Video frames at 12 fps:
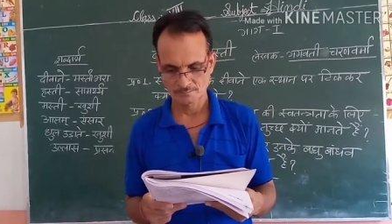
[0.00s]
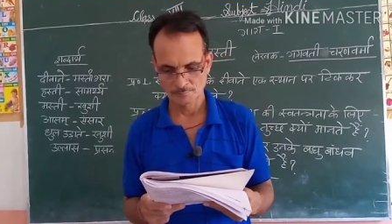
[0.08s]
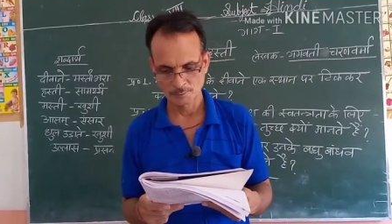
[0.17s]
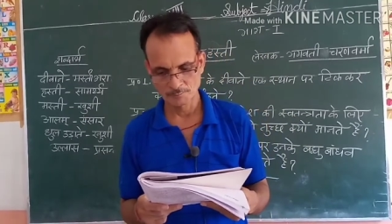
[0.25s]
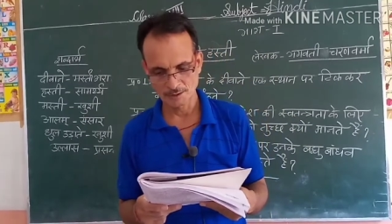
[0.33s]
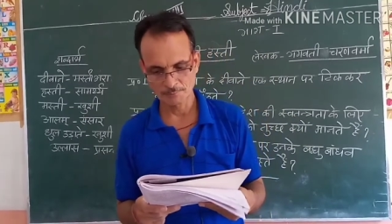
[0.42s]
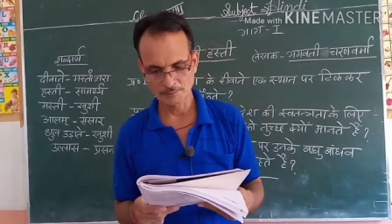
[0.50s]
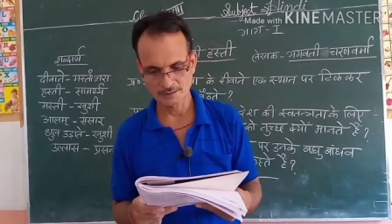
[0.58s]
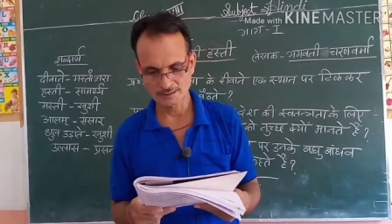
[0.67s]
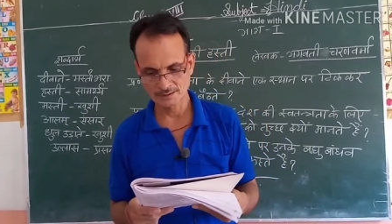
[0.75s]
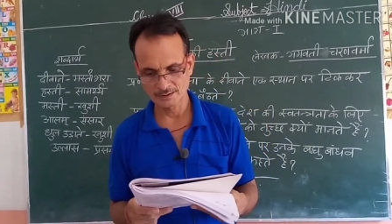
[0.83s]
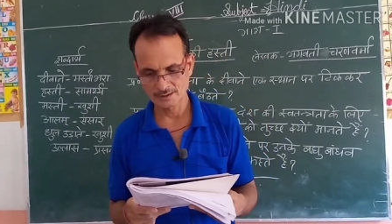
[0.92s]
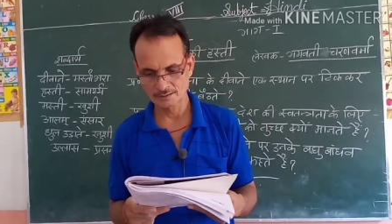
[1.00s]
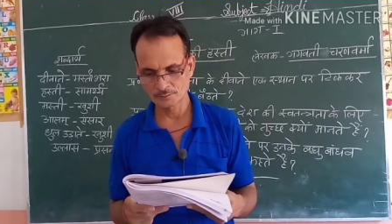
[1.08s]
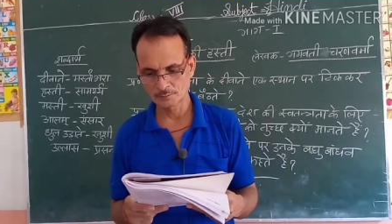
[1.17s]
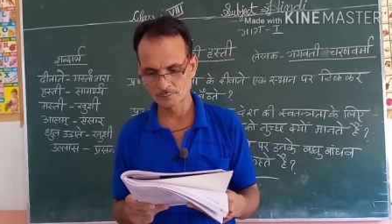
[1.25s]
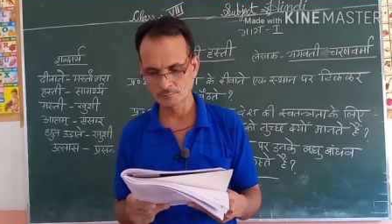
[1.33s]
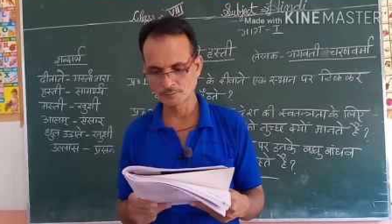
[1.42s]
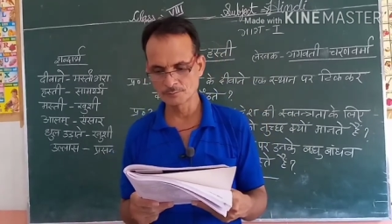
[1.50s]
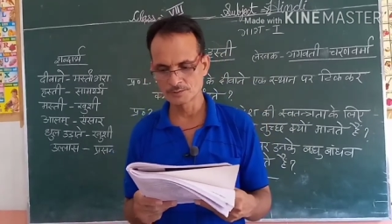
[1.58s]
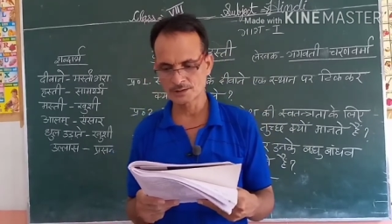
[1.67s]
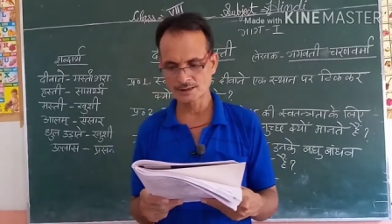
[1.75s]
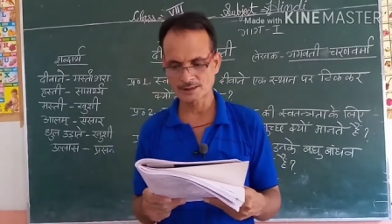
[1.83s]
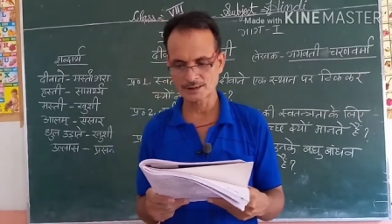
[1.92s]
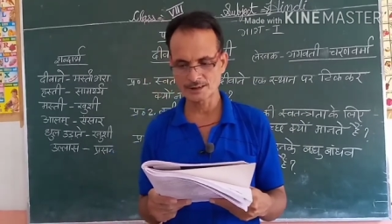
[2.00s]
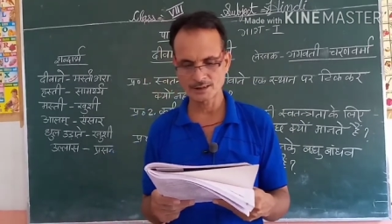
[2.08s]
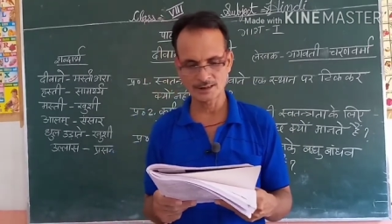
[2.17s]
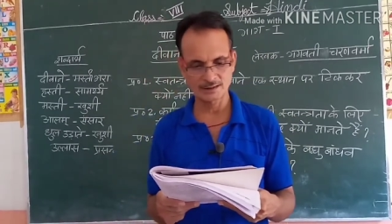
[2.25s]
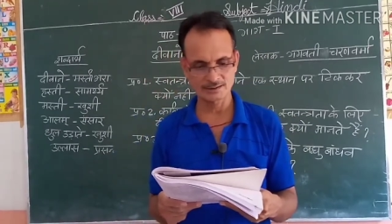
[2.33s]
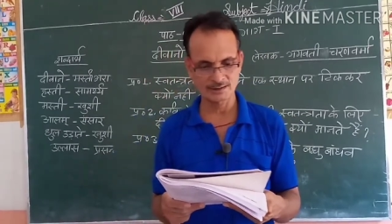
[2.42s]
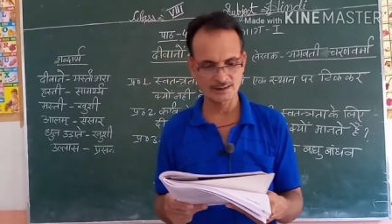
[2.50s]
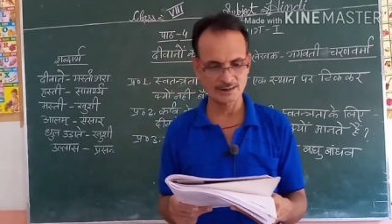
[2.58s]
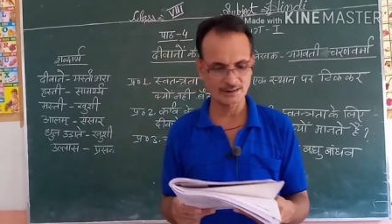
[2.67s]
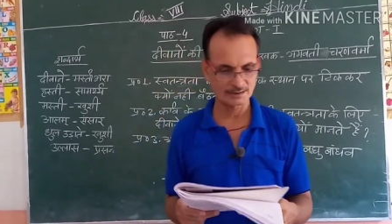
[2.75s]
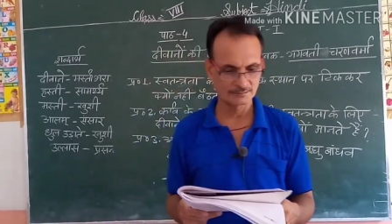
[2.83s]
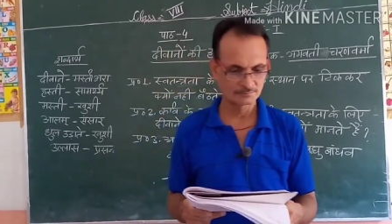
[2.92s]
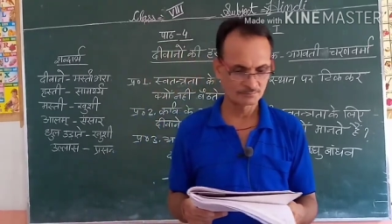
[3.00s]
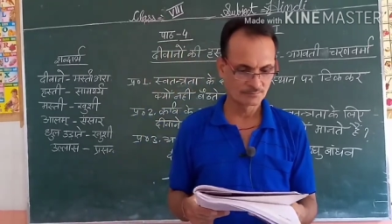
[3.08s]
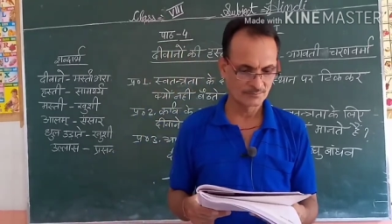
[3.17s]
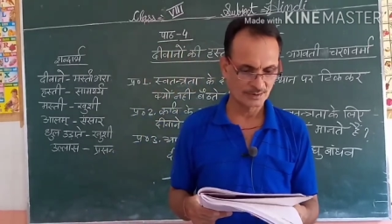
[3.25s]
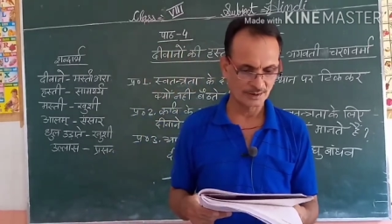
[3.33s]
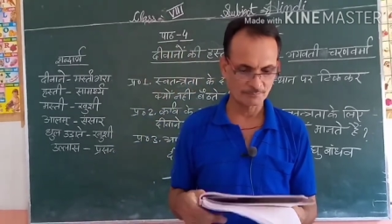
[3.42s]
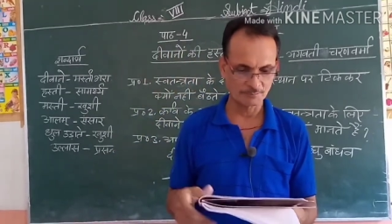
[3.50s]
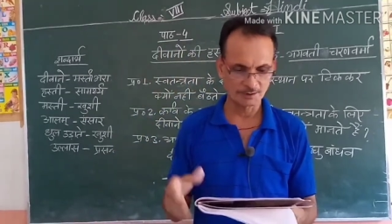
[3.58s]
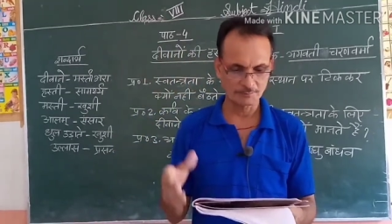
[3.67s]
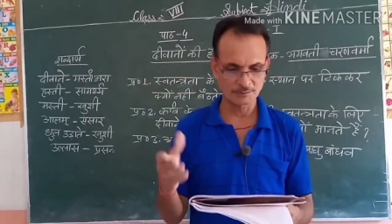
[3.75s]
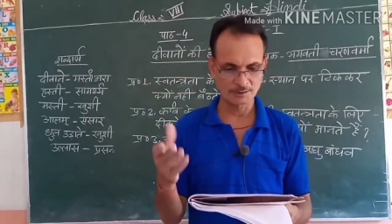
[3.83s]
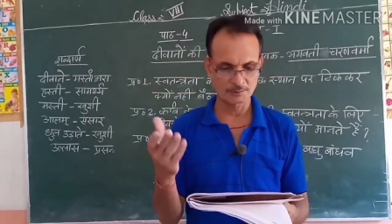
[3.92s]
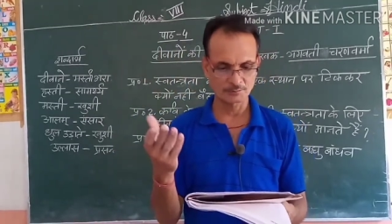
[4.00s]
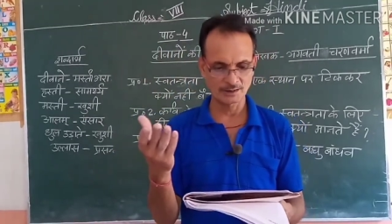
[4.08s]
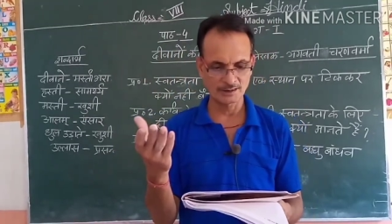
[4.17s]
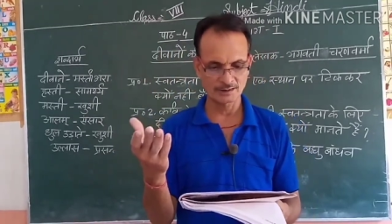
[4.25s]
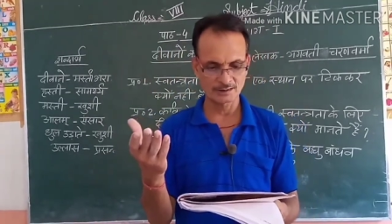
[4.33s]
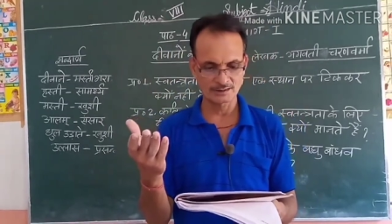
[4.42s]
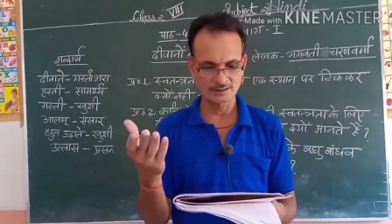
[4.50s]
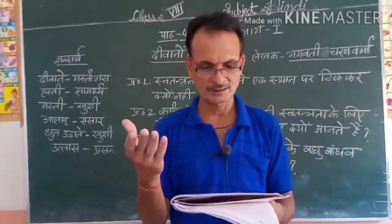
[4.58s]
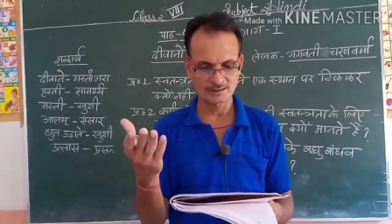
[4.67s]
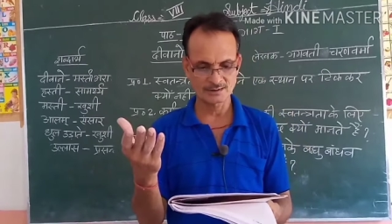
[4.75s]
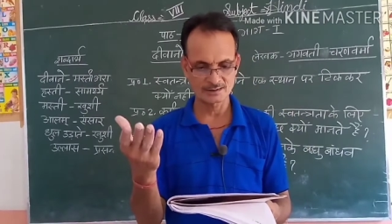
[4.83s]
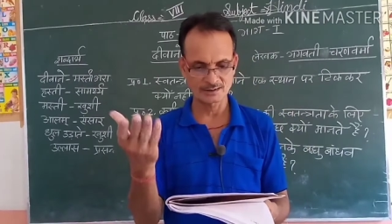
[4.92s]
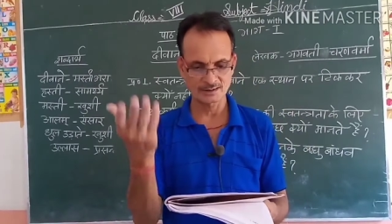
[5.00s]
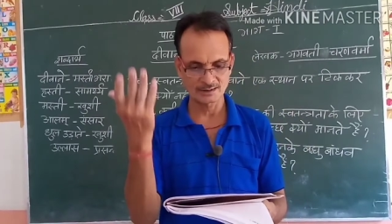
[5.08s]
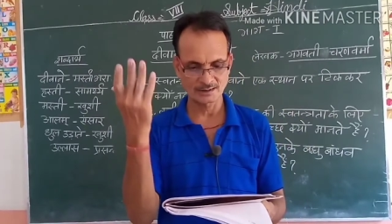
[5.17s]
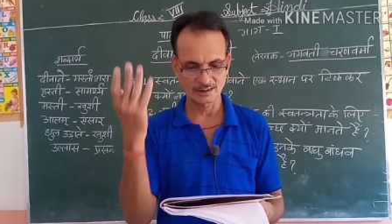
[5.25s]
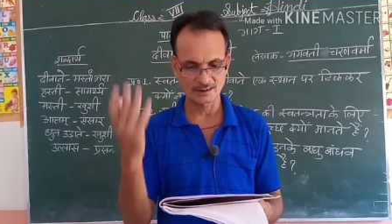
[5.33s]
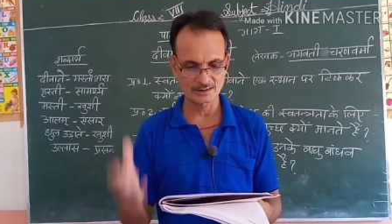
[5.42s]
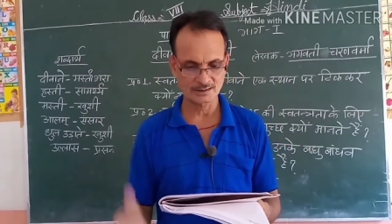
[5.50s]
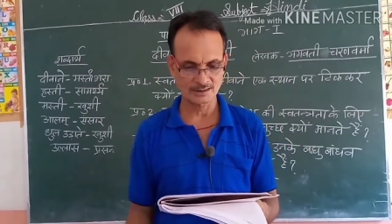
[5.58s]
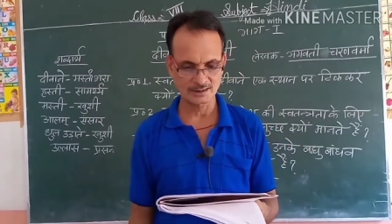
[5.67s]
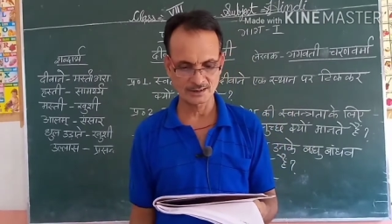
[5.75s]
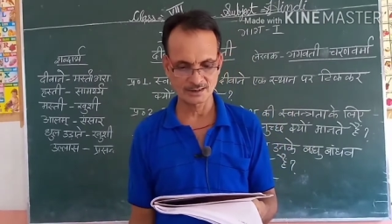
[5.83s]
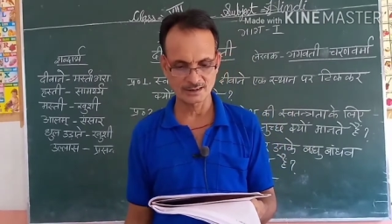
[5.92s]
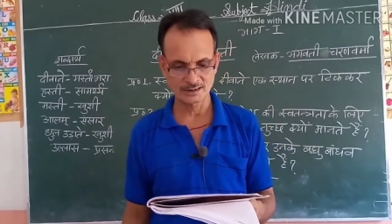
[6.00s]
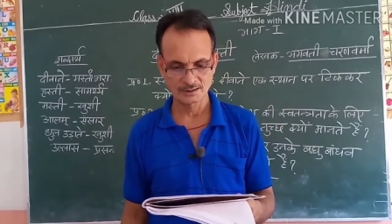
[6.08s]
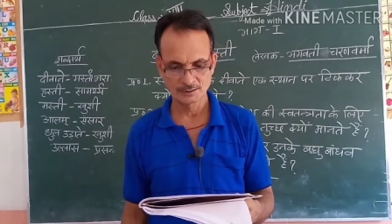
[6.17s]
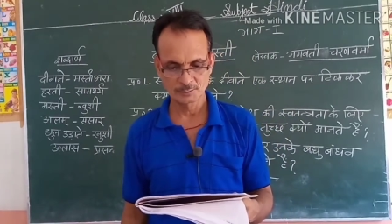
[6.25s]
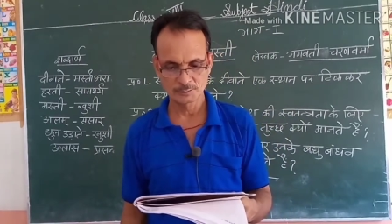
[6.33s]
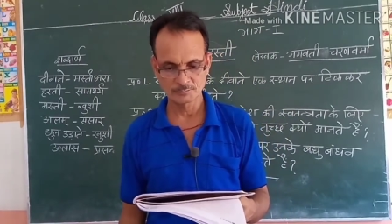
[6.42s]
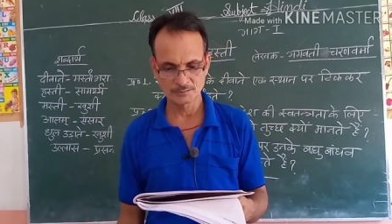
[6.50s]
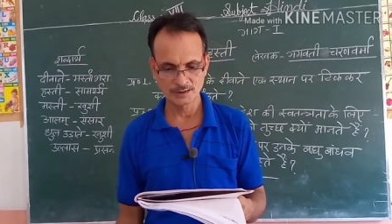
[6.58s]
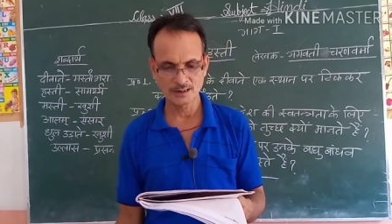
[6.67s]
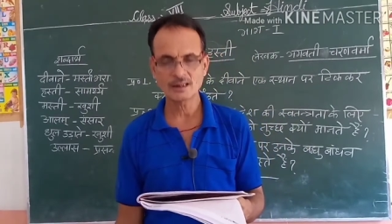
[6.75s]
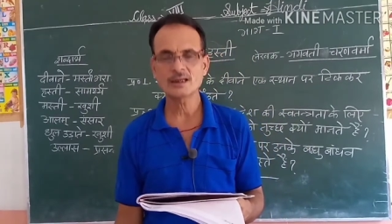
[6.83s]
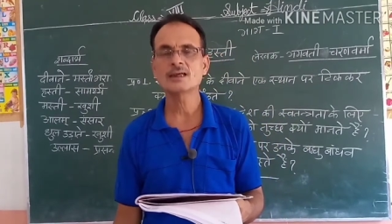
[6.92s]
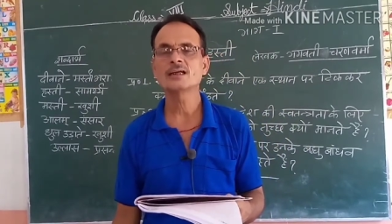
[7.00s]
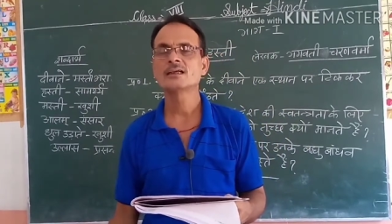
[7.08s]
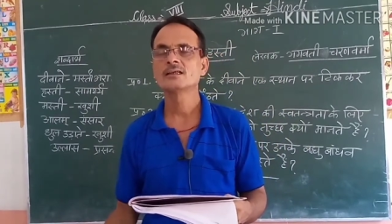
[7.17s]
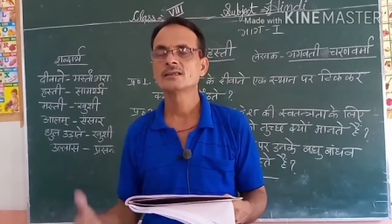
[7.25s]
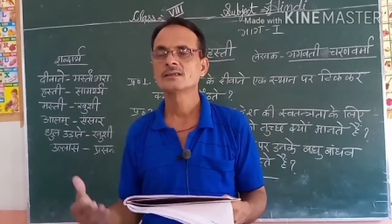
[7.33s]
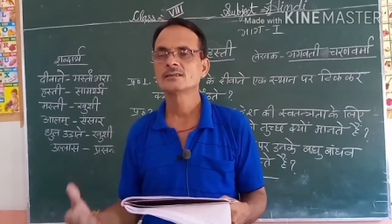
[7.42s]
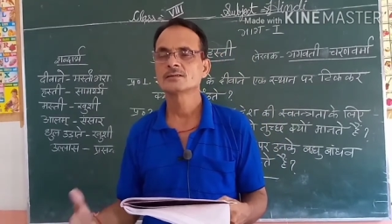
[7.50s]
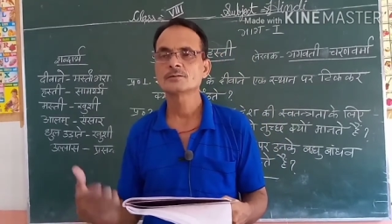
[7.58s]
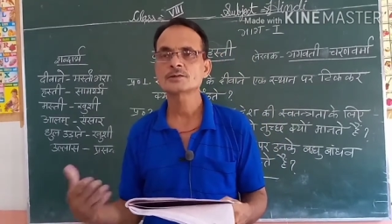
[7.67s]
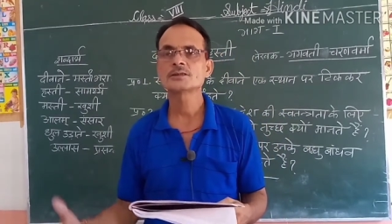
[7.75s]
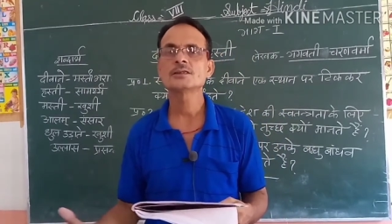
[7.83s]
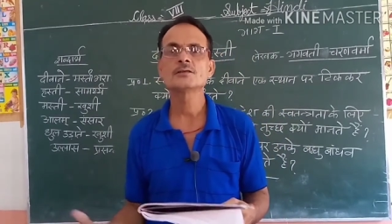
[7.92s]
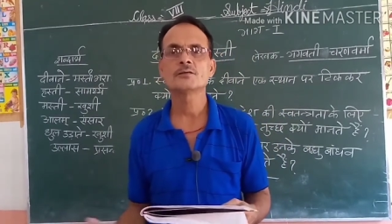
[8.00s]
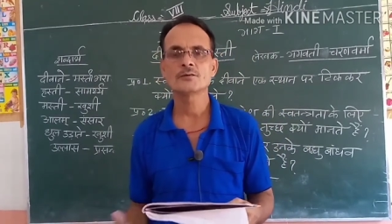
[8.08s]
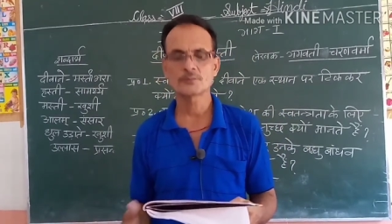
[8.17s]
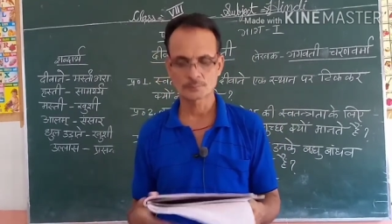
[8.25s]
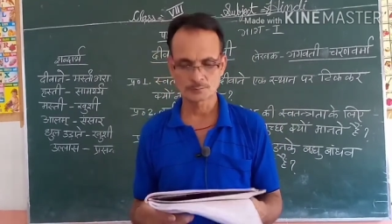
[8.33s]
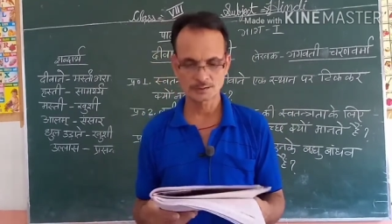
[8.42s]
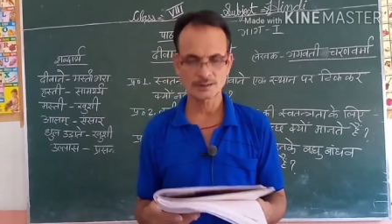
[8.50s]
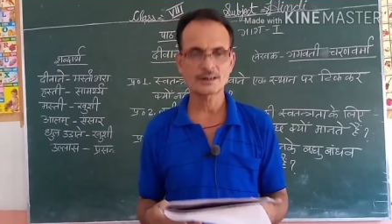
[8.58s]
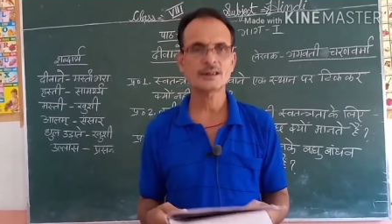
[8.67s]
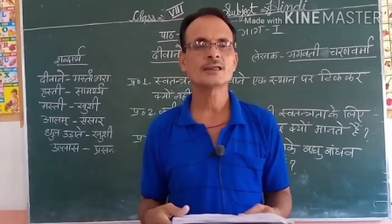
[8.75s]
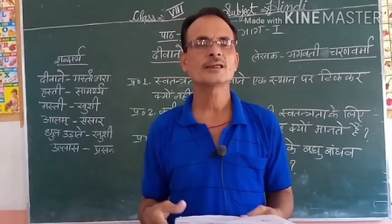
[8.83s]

उमड़ पड़ते हैं और वो उनसे कहने लगते हैं कि अभी अभी तो आए थे इतनी जल्दी कहाँ चले तुम यहाँ कुछ दिन और रुकते